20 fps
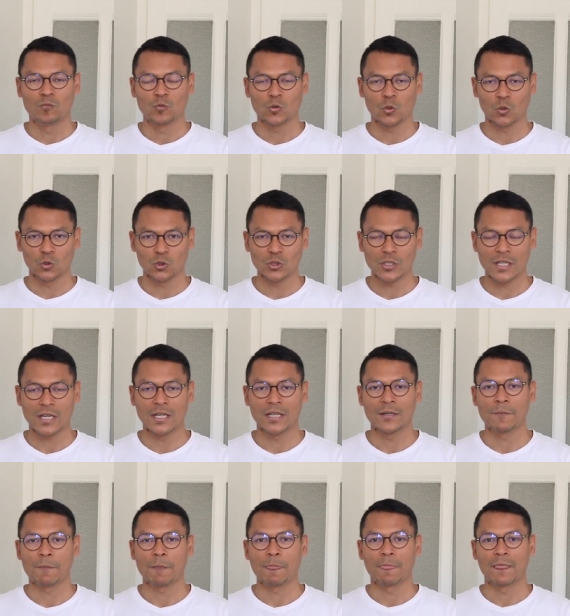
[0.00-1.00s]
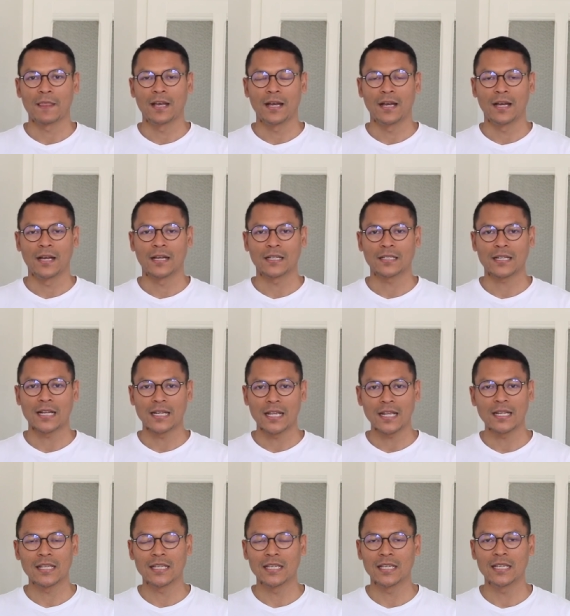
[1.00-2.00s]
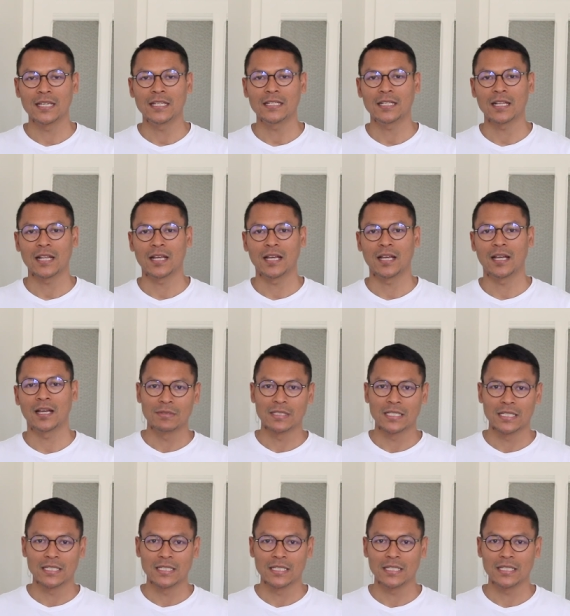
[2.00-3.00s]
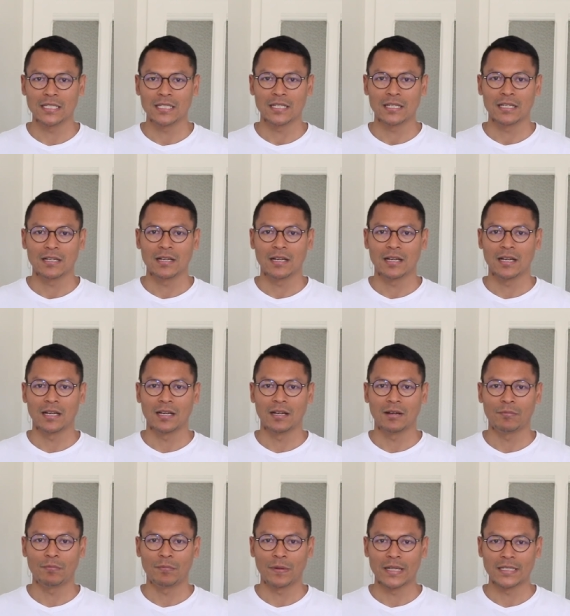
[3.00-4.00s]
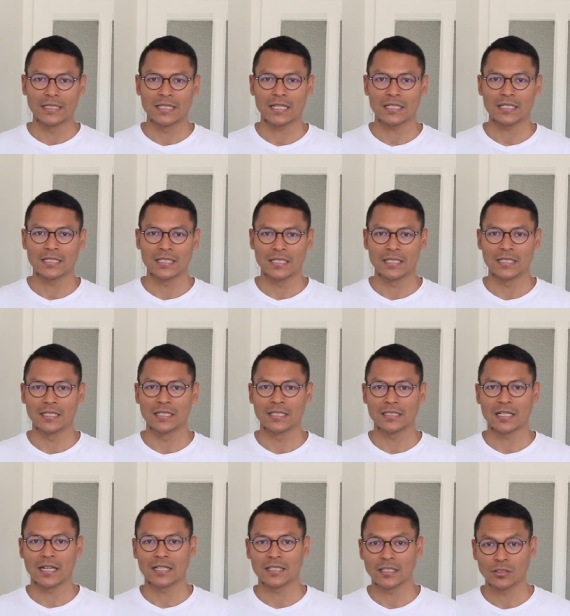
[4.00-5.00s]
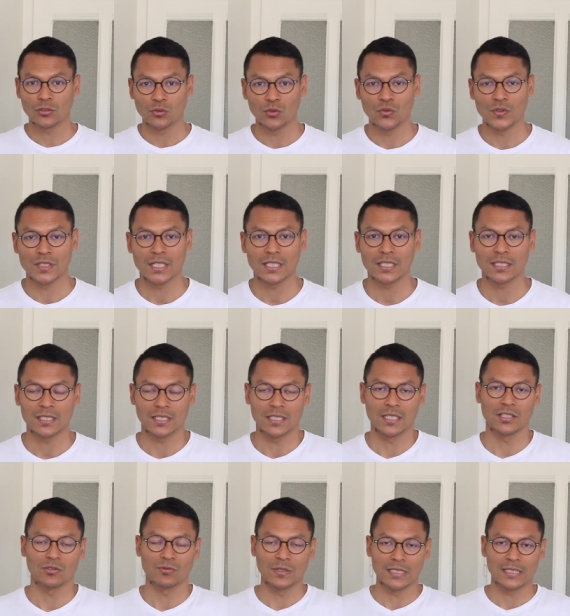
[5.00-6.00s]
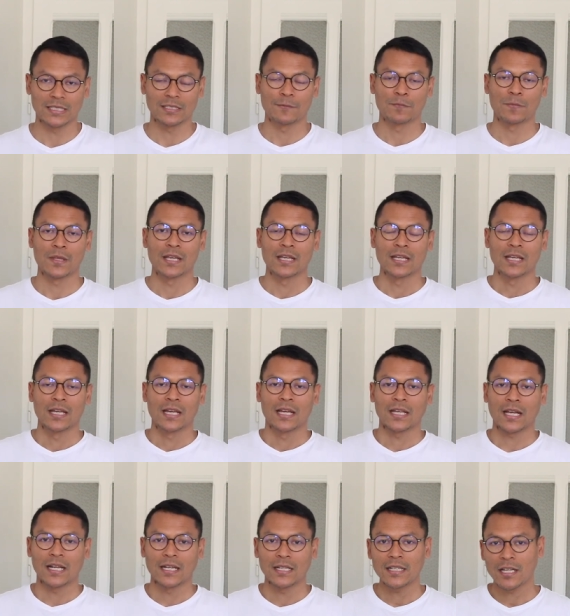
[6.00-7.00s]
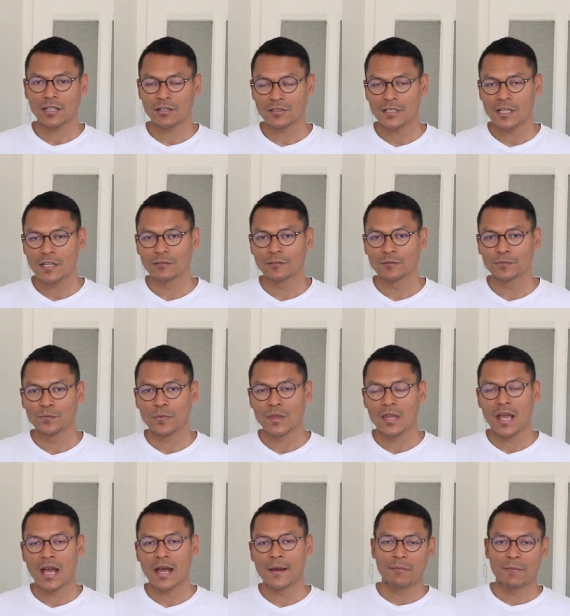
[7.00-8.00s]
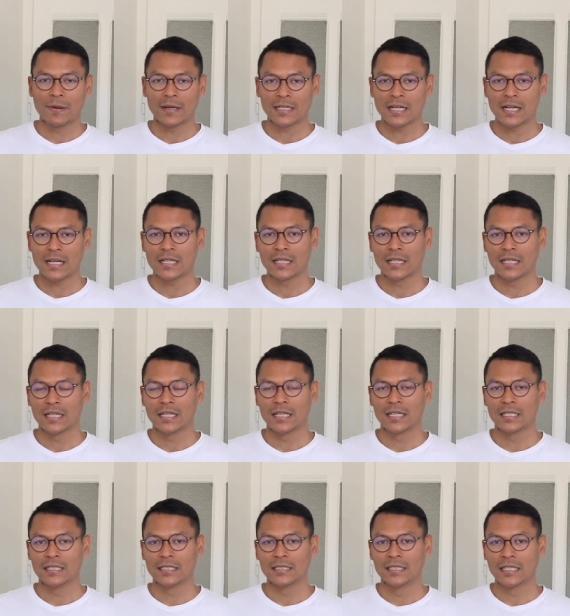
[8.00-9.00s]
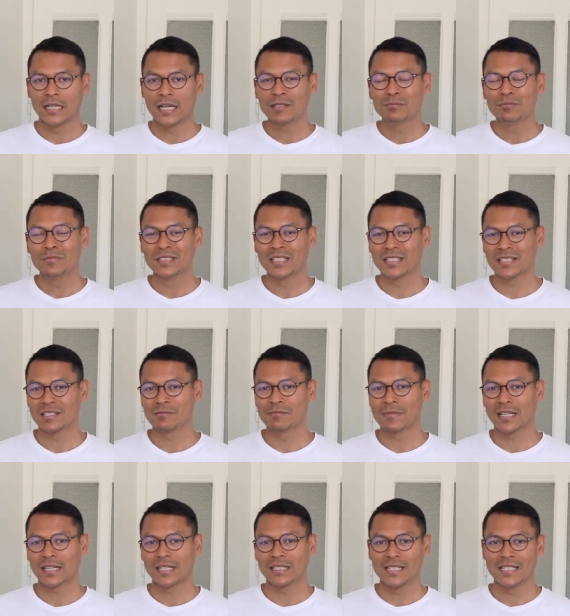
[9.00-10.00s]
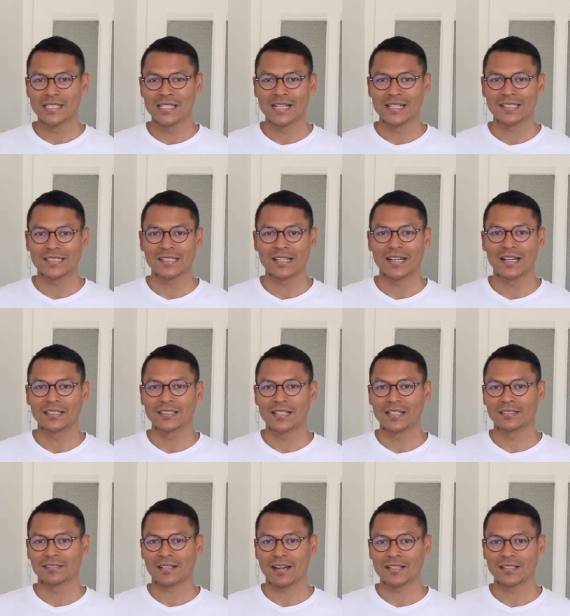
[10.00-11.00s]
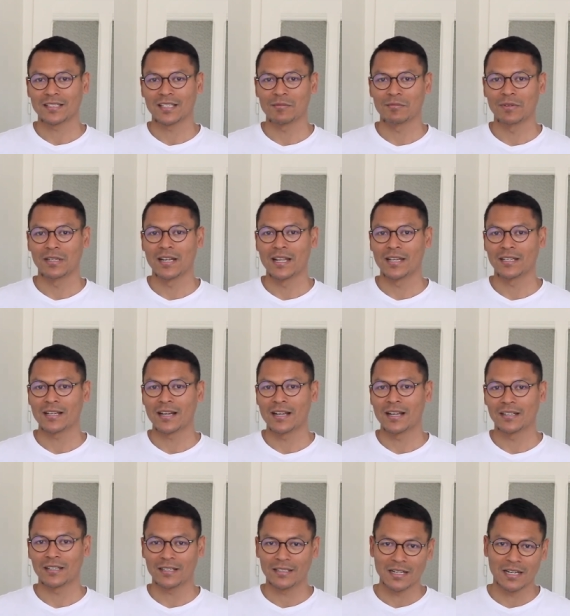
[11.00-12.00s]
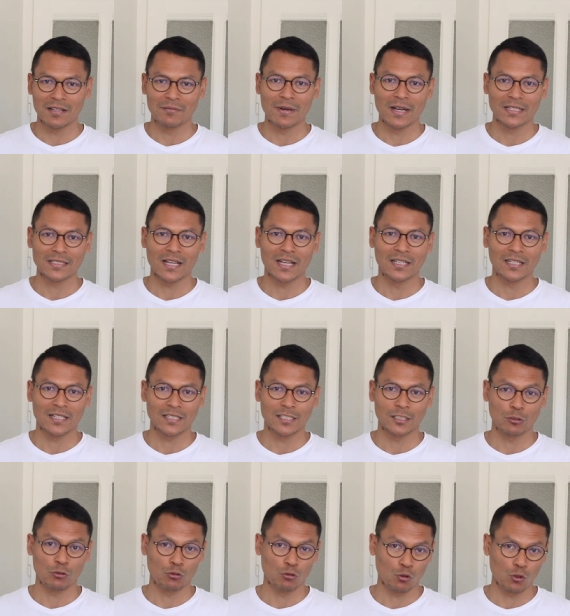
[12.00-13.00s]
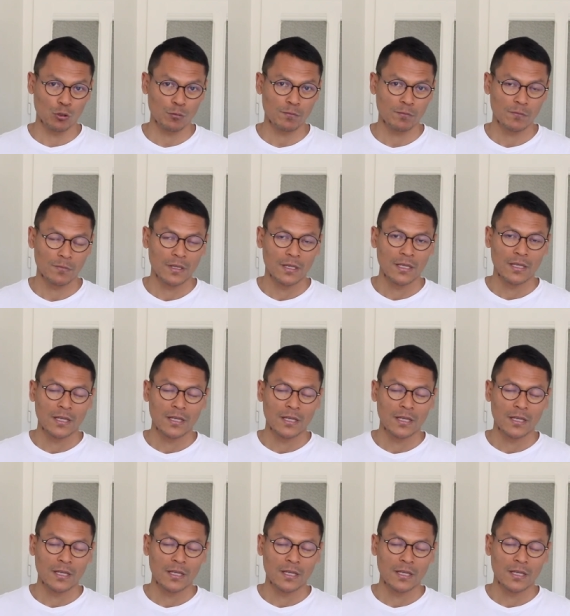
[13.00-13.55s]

contohnya, uh, kalian ingin uh, menjadi uh, pelajar di salah satu universitas di Swiss. Kalian harus tahu apakah Eh, dengan menerjemahkan ijazah dan transkrip nilai kalian ke dalam bahasa Inggris itu cukup